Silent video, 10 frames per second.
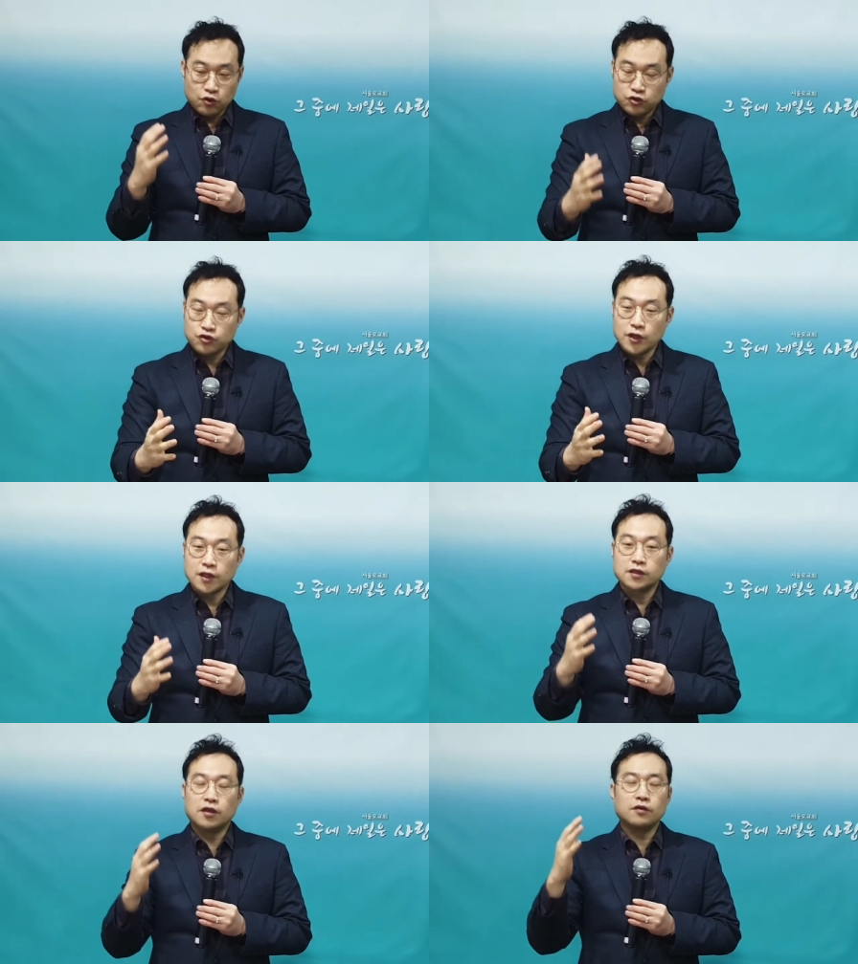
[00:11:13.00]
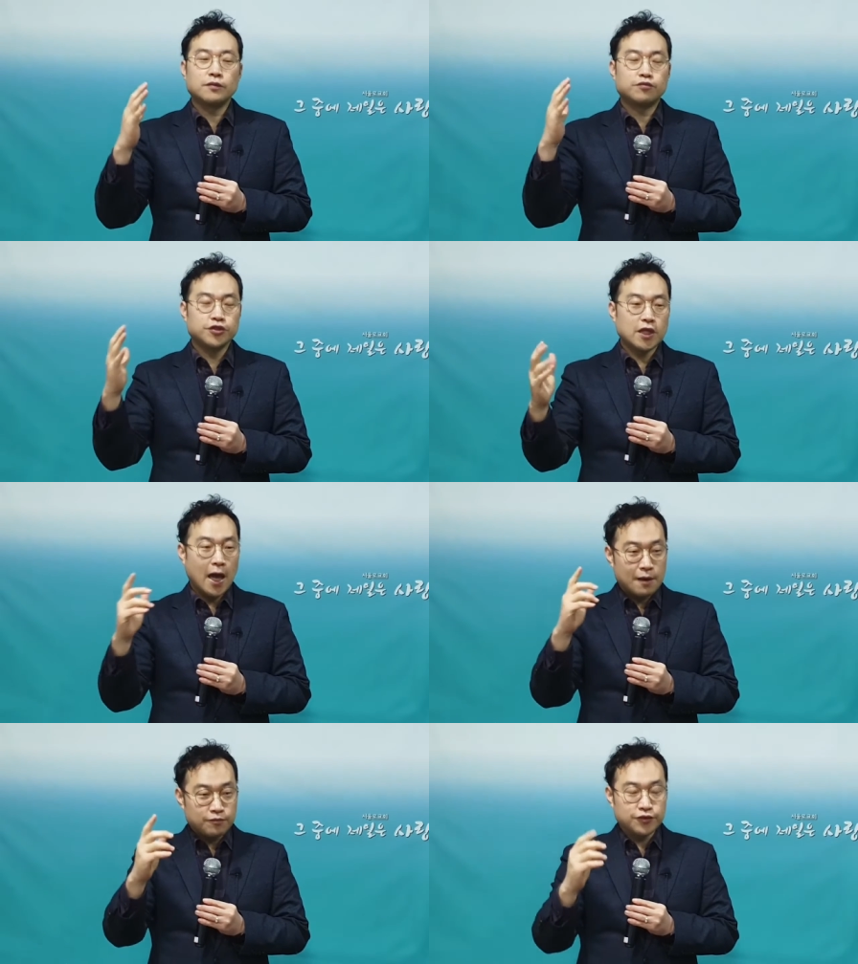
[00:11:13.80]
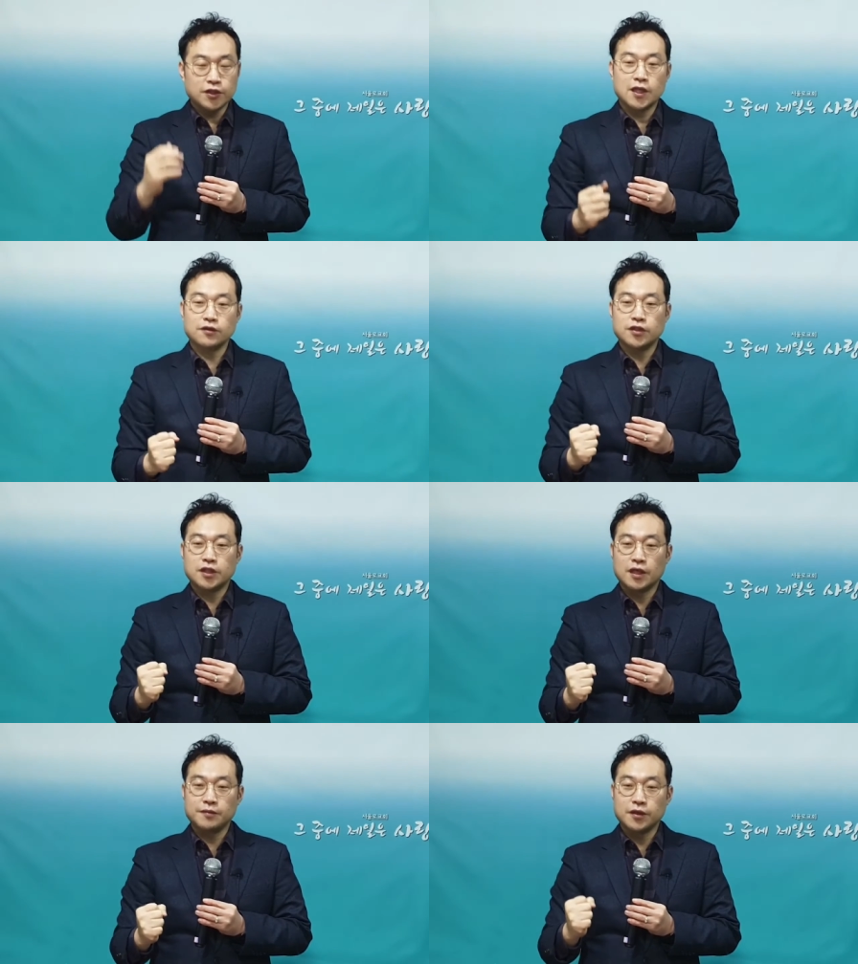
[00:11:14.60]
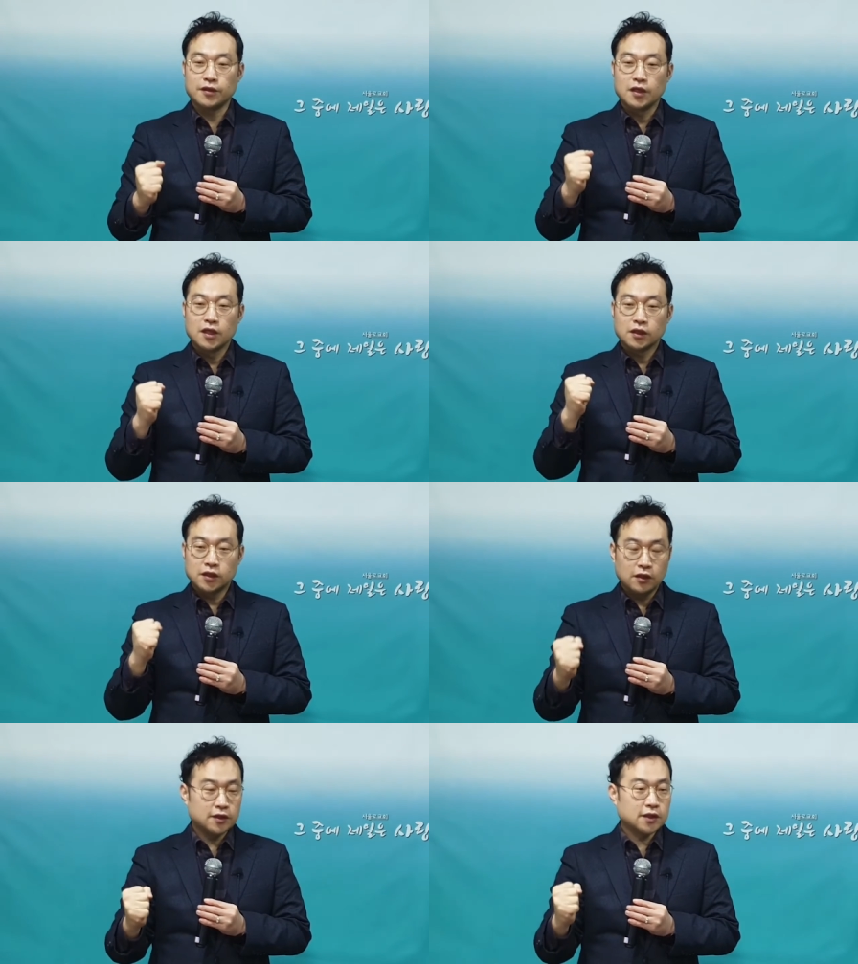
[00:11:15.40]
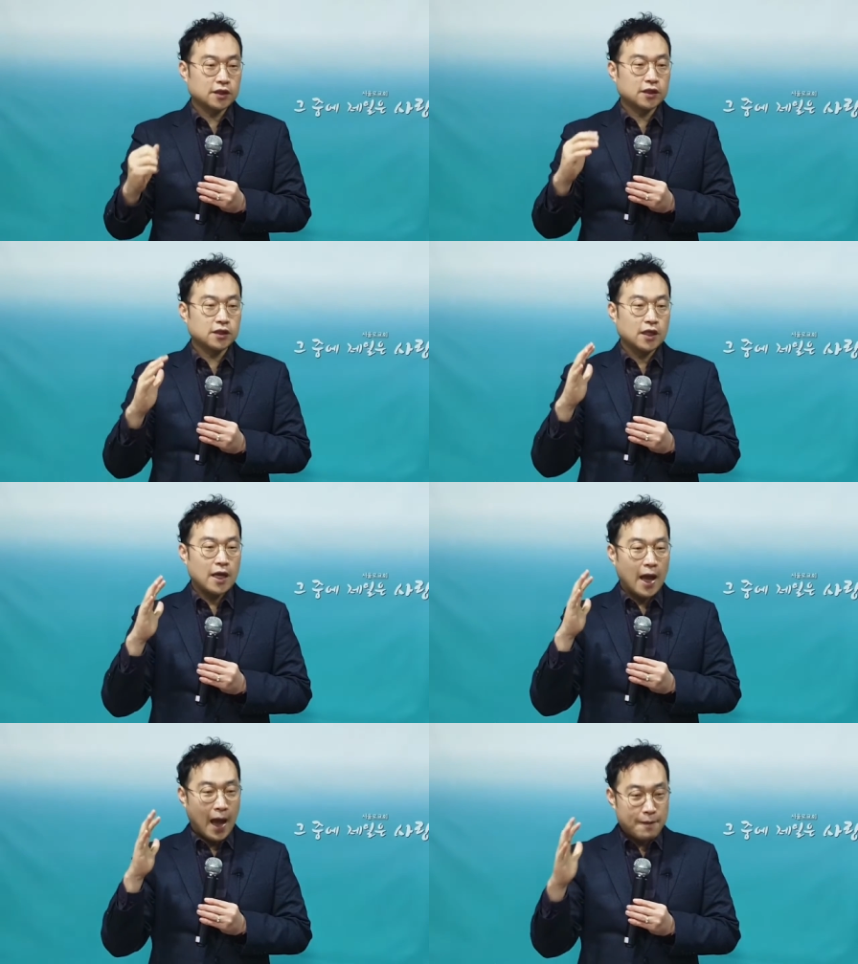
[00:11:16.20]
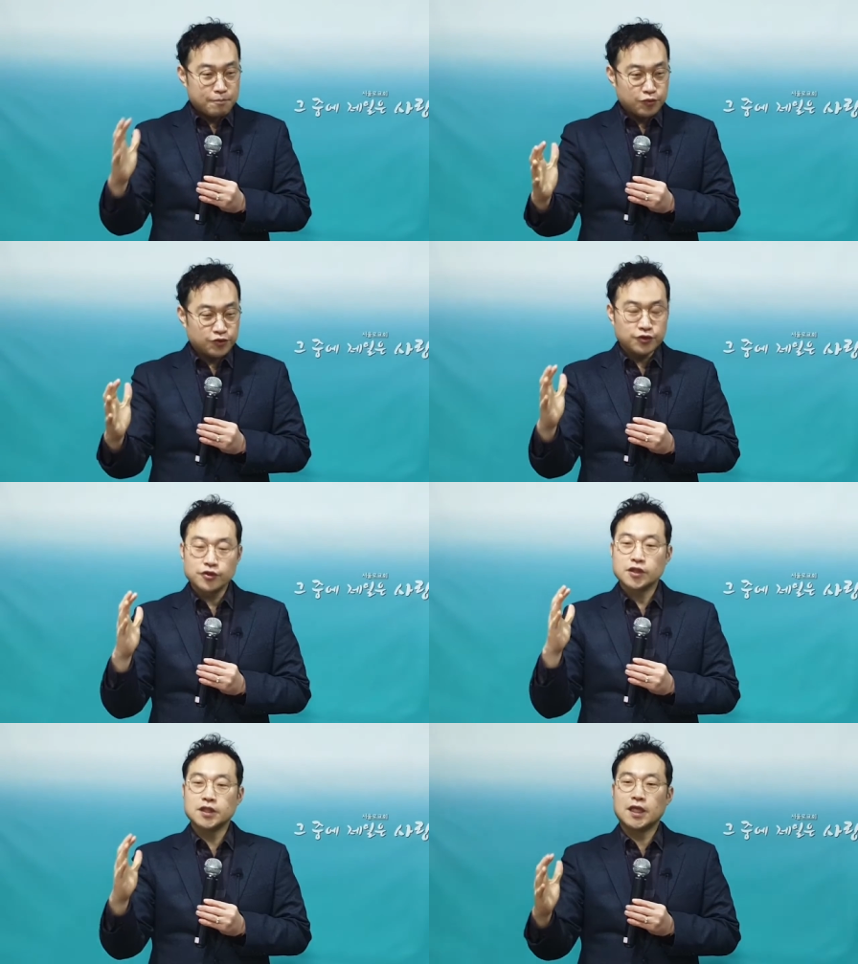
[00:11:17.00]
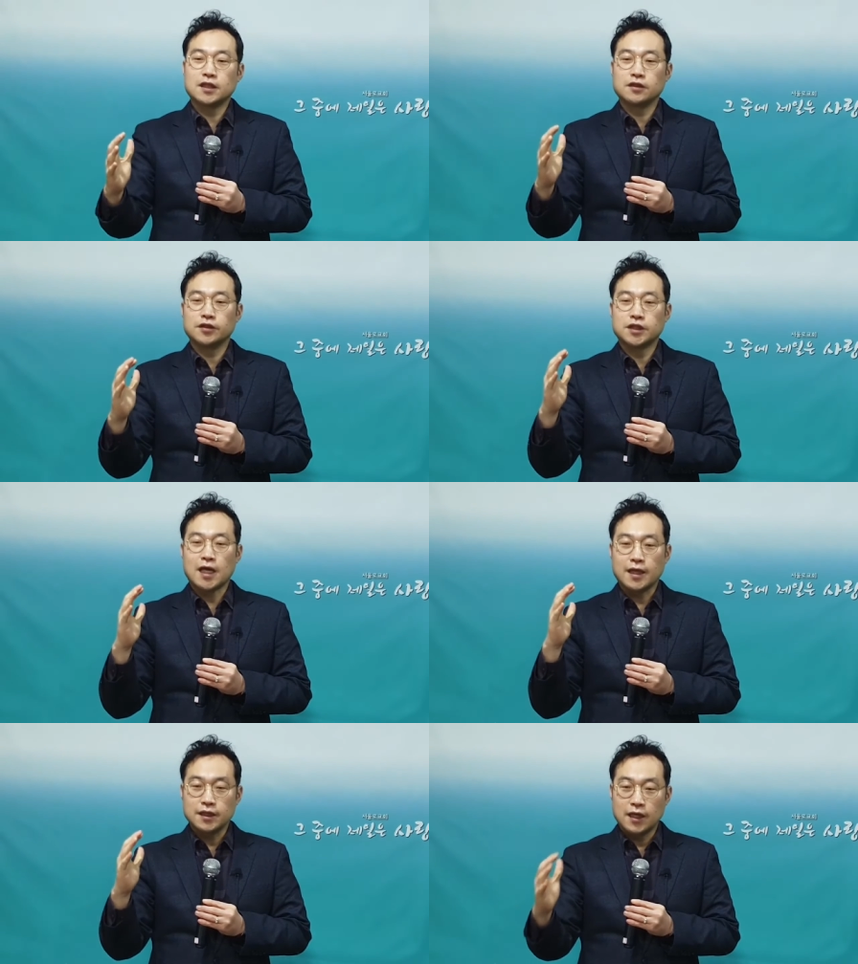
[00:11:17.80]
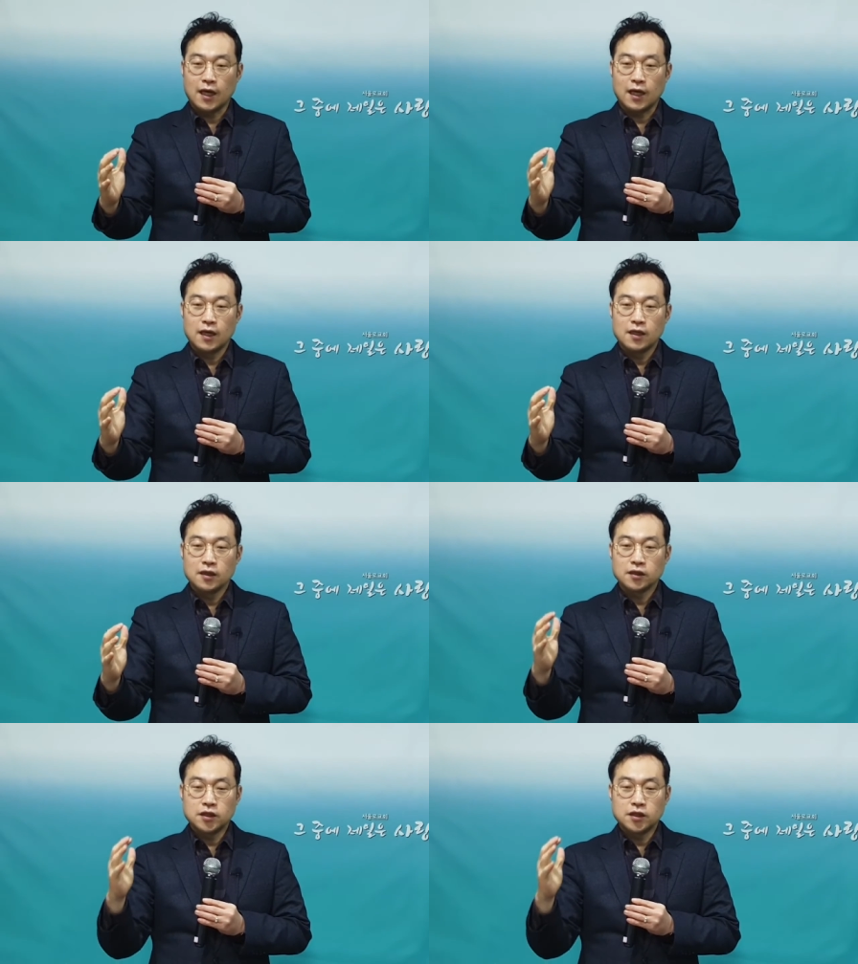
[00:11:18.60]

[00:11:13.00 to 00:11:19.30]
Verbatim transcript: 가족 중에 그런 분이 한 분이라도 있다면 그것은 그 한 분으로 끝나는 것이 아니라